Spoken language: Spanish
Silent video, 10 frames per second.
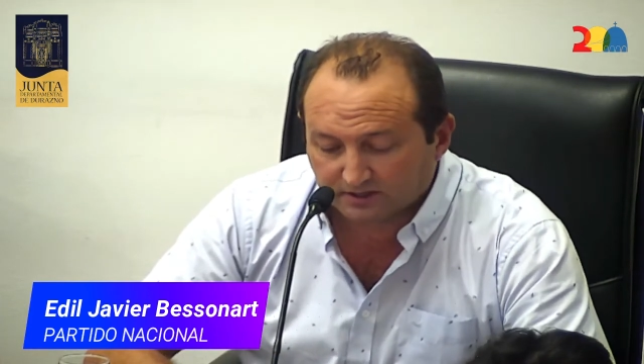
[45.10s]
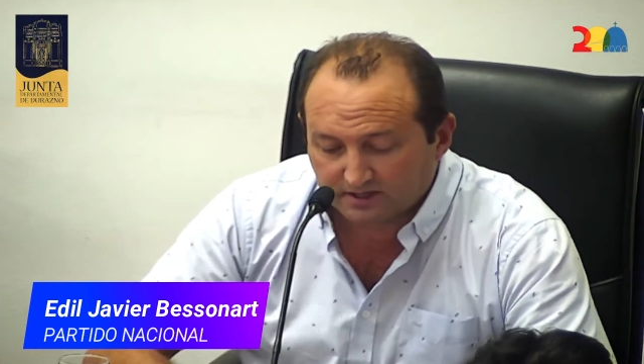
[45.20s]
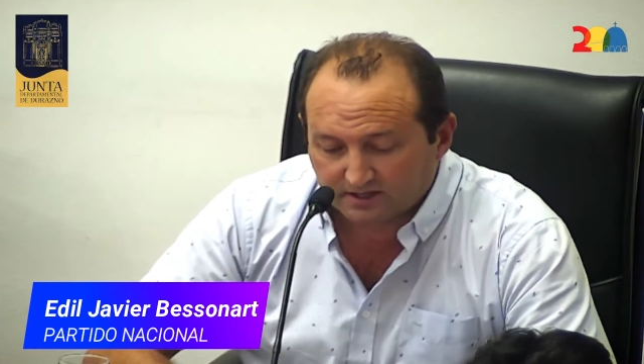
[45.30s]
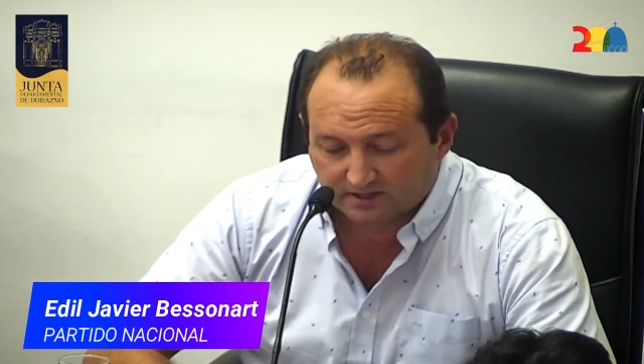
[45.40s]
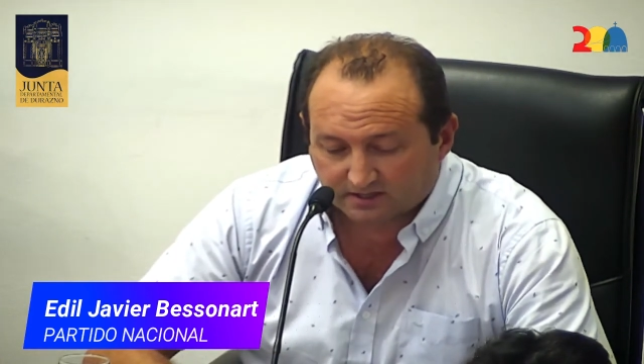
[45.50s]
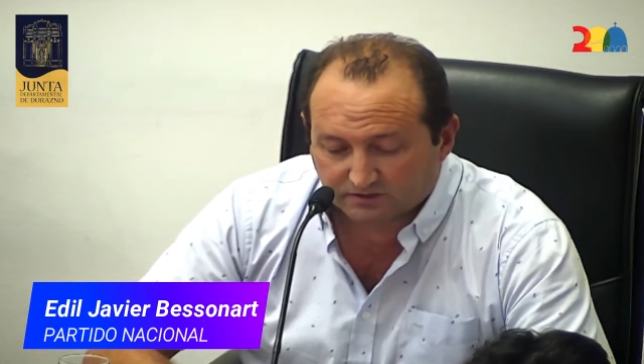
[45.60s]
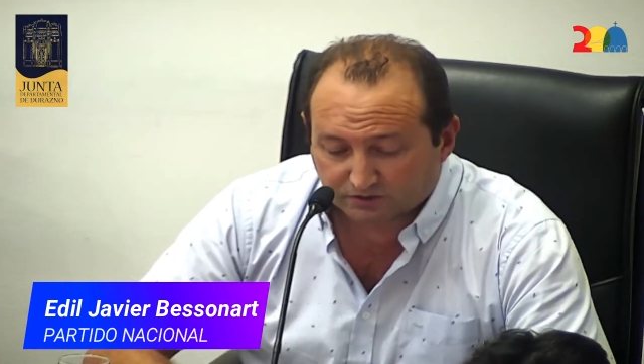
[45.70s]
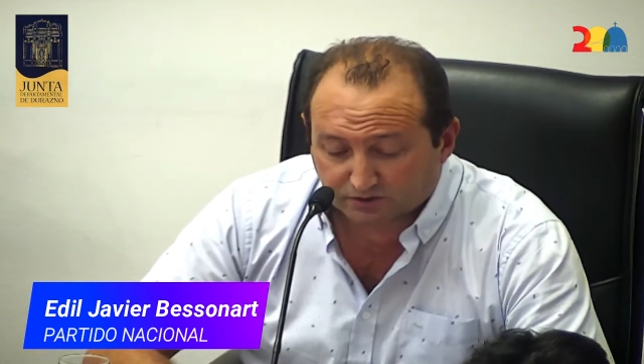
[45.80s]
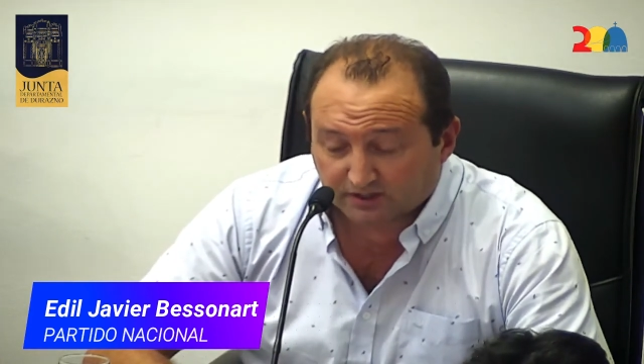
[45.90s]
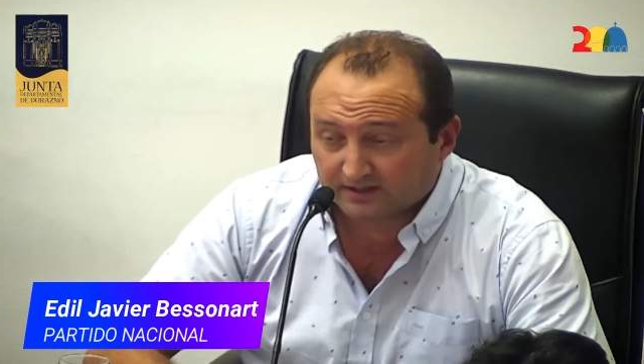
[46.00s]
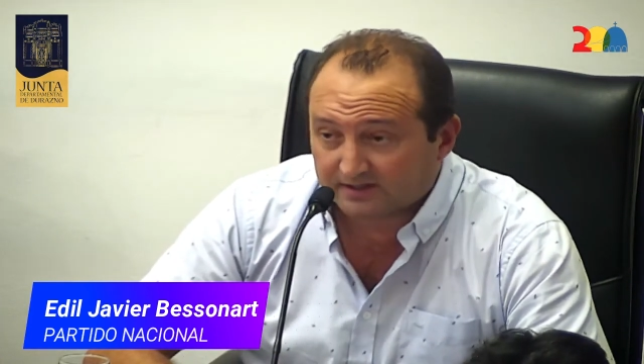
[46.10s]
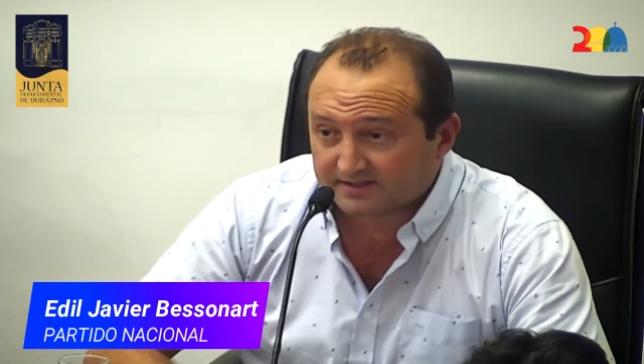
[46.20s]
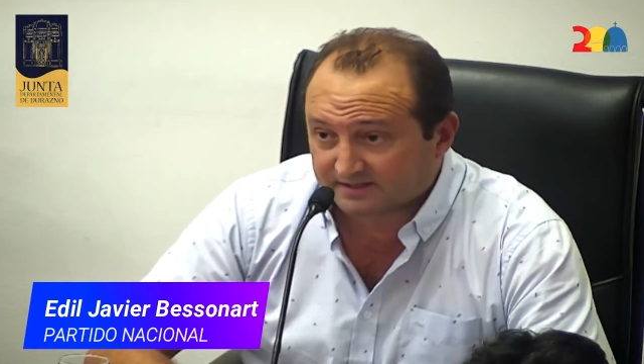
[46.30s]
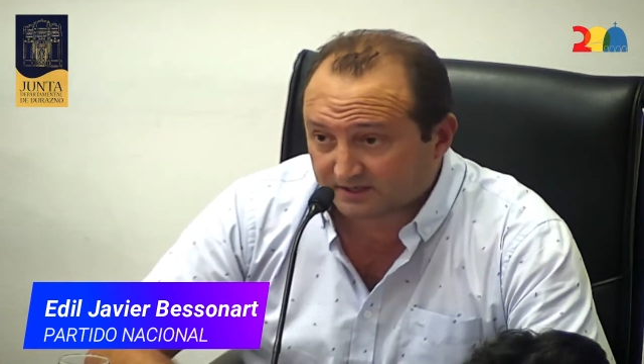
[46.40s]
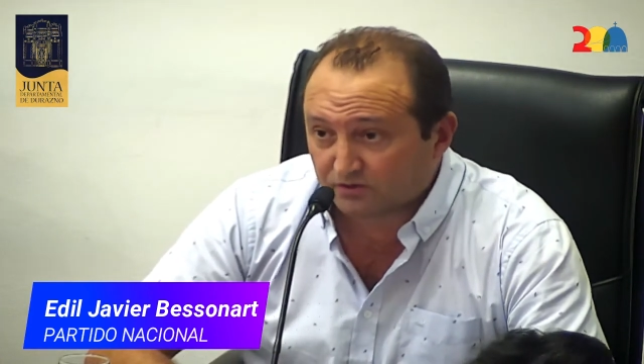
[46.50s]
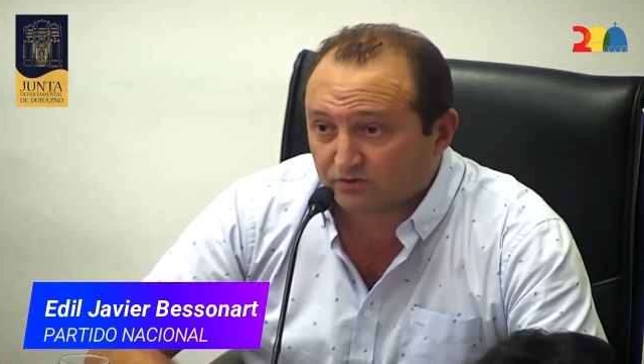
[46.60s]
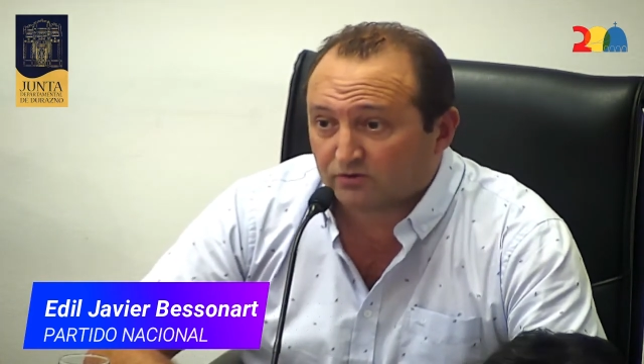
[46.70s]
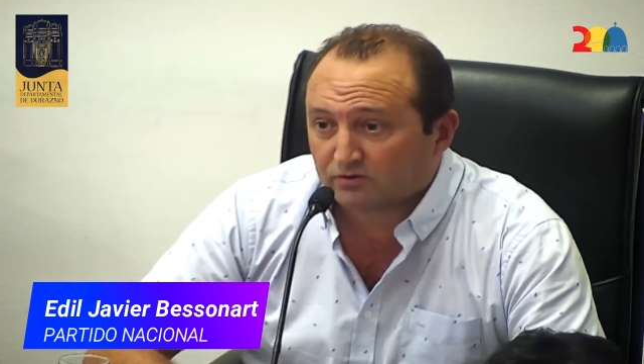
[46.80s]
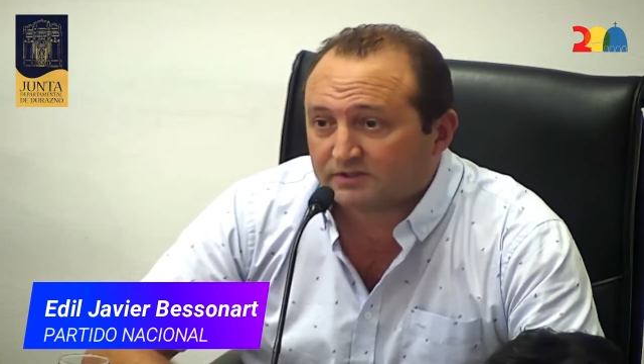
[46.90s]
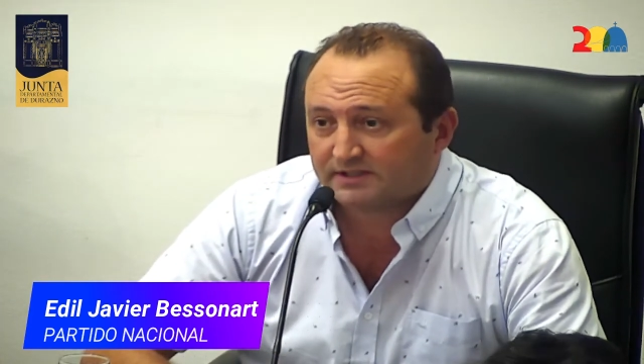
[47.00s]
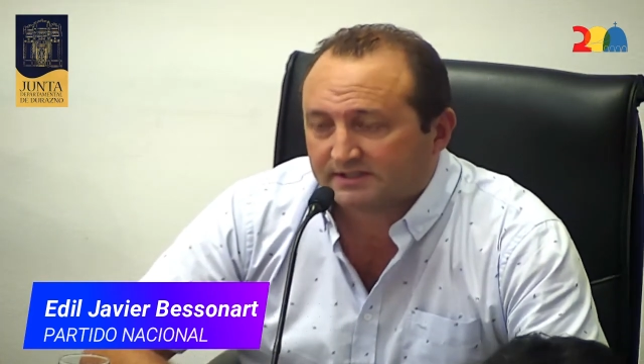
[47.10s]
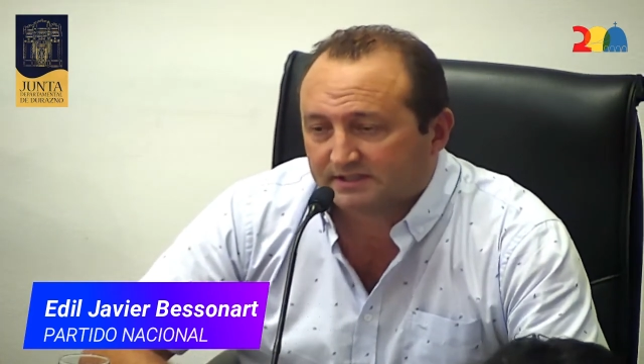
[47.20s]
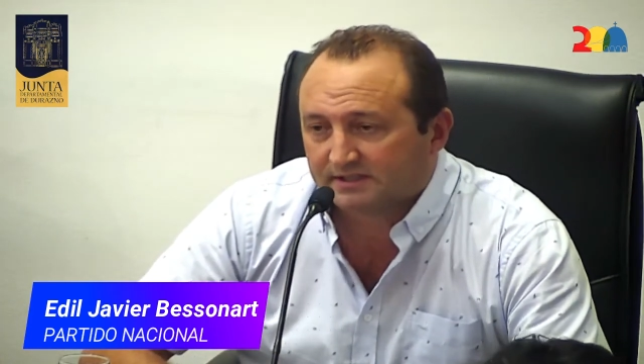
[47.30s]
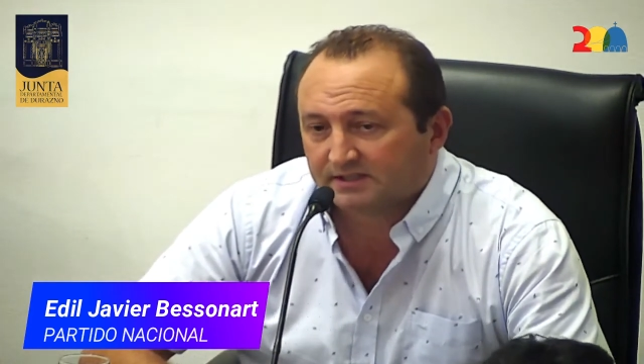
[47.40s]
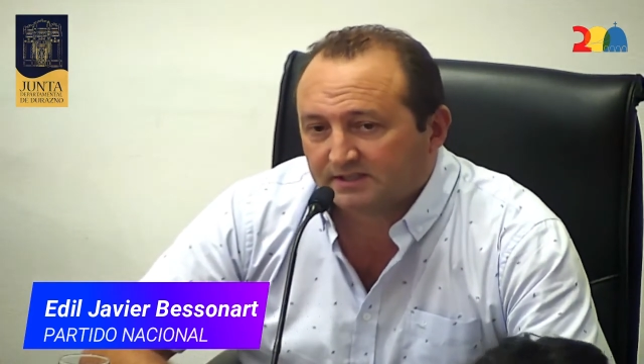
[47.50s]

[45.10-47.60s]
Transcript: y son el deseo este,